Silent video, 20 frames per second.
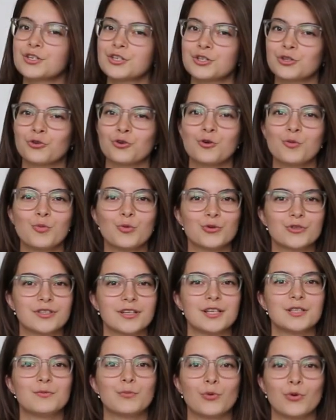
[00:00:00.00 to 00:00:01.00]
Чтобы
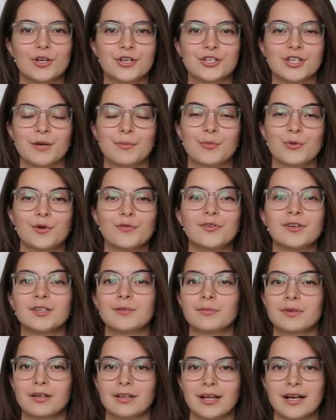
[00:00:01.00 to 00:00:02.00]
узнать больше о
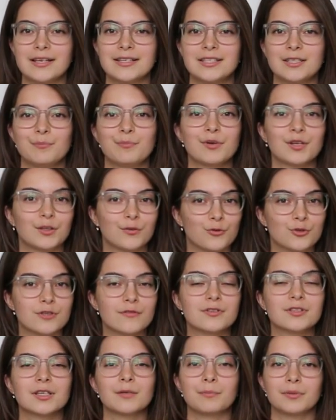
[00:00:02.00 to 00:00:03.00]
профильном классе и
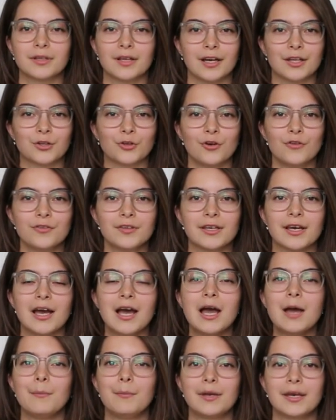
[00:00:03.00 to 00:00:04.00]
предвузовской подготовке,
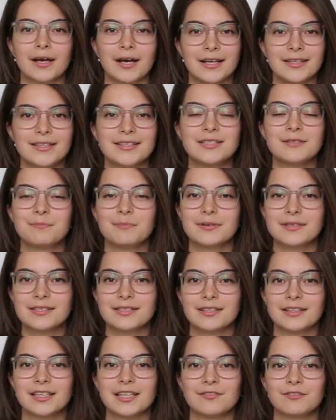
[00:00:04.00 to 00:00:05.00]
переходите по
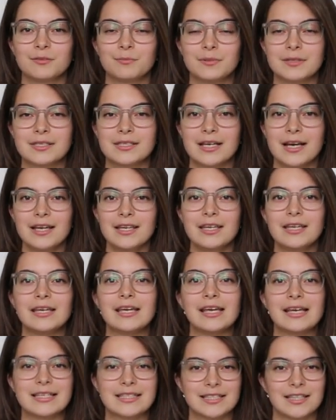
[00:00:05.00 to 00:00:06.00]
ссылке в описании
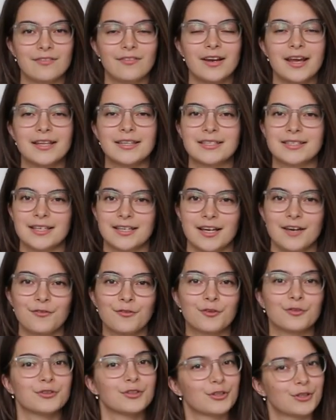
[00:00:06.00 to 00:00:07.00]
и оставляйте
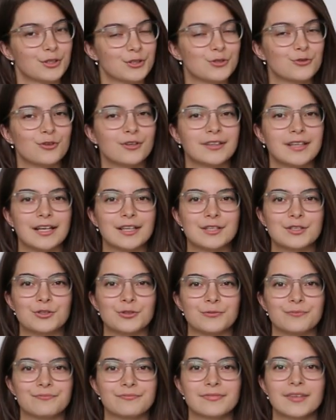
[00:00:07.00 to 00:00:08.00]
заявку на
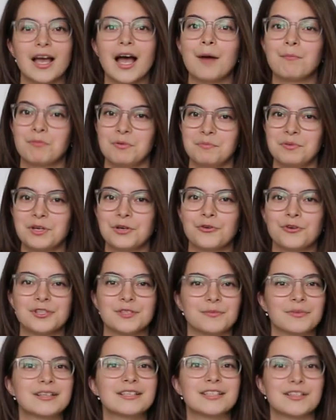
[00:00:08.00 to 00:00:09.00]
консультацию. А мы
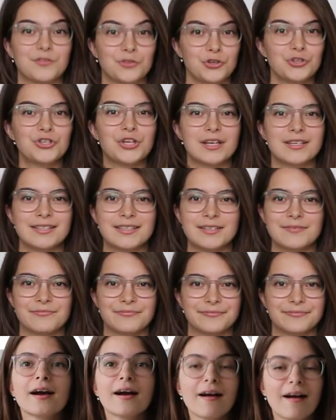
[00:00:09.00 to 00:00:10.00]
переходим к основной части.
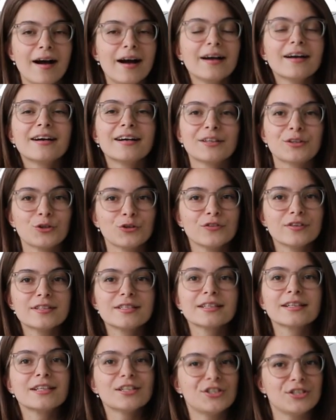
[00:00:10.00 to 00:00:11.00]
Как
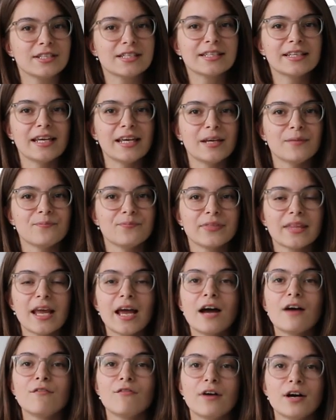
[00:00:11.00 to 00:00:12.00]
готовиться к Ческей?
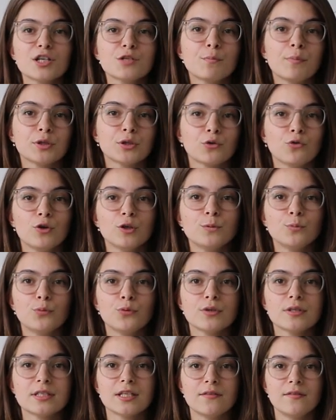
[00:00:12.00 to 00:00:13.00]
Ваш подход
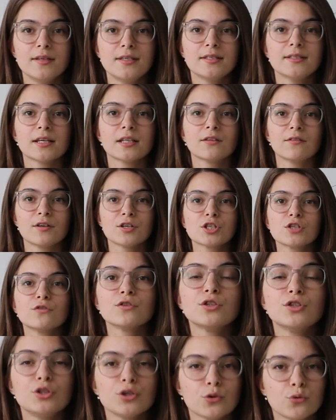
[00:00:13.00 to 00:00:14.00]
будет зависеть от
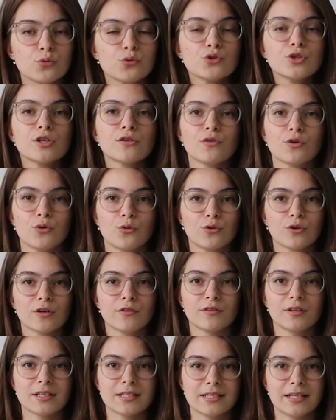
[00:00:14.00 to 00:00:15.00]
вашего текущего
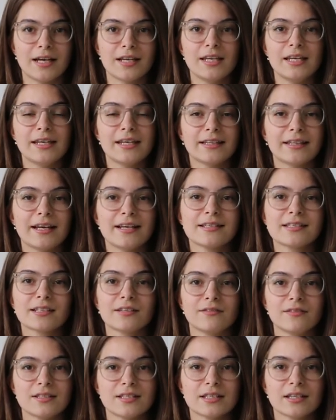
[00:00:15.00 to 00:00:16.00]
уровня знаний
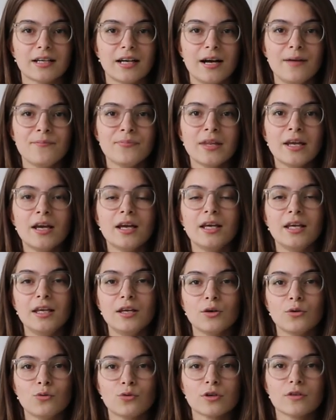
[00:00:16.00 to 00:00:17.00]
китайского языка
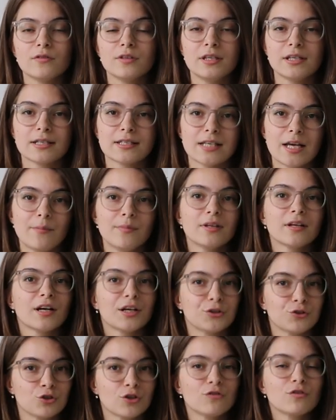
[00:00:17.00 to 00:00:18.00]
и уровня экзамена,
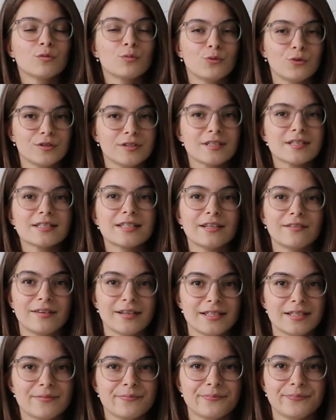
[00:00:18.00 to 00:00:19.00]
который вы будете
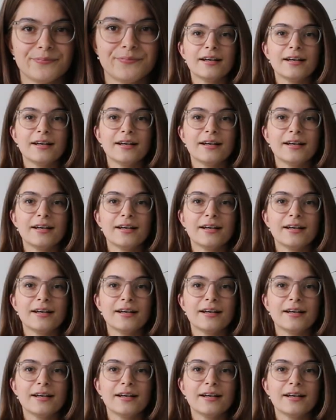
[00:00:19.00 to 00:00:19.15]
сдавать.